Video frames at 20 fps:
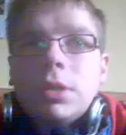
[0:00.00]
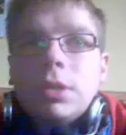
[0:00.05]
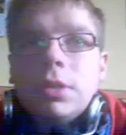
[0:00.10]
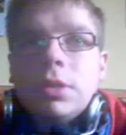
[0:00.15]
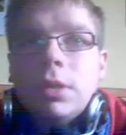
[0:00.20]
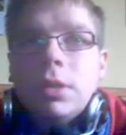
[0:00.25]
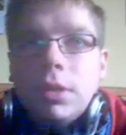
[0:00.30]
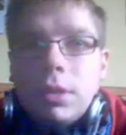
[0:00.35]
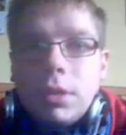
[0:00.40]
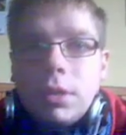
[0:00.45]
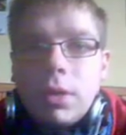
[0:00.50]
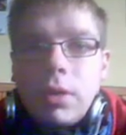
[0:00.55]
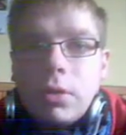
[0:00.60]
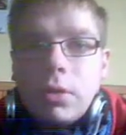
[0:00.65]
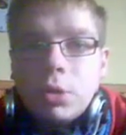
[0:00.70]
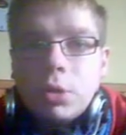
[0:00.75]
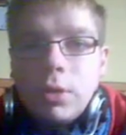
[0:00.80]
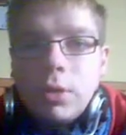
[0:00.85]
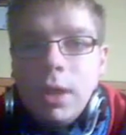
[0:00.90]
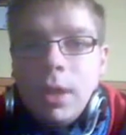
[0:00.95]
äh,
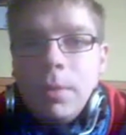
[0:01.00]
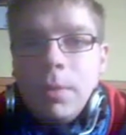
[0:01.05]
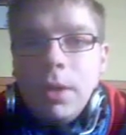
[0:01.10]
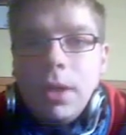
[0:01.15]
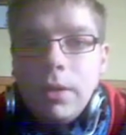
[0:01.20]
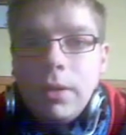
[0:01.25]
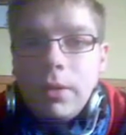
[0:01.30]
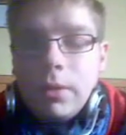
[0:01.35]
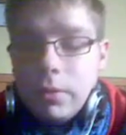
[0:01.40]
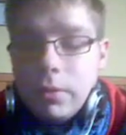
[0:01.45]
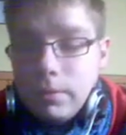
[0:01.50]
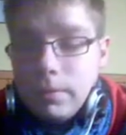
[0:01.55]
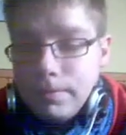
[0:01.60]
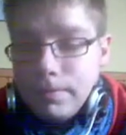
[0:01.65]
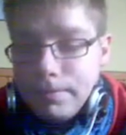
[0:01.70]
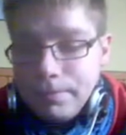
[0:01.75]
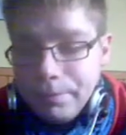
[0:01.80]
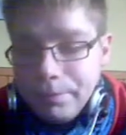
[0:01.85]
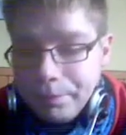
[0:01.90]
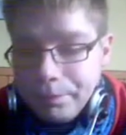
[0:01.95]
schon einmal hatte.
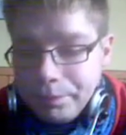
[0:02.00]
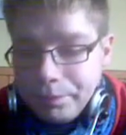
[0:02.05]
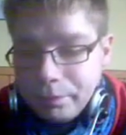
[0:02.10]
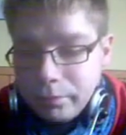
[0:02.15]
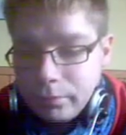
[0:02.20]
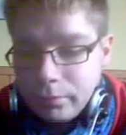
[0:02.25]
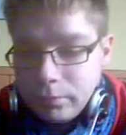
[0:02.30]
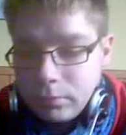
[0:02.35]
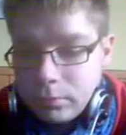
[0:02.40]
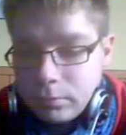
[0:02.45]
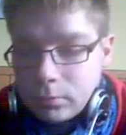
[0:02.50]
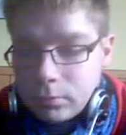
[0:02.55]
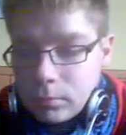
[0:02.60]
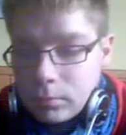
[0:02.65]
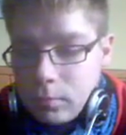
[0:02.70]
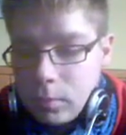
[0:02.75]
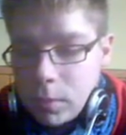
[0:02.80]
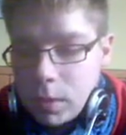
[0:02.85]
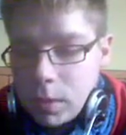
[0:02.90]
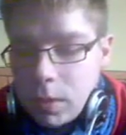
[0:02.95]

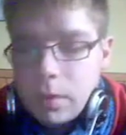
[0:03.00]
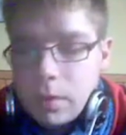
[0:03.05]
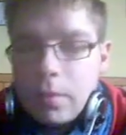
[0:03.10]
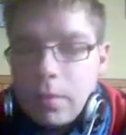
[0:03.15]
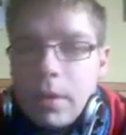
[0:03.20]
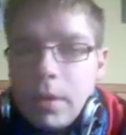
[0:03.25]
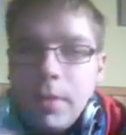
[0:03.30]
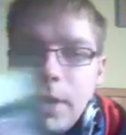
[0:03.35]
Das war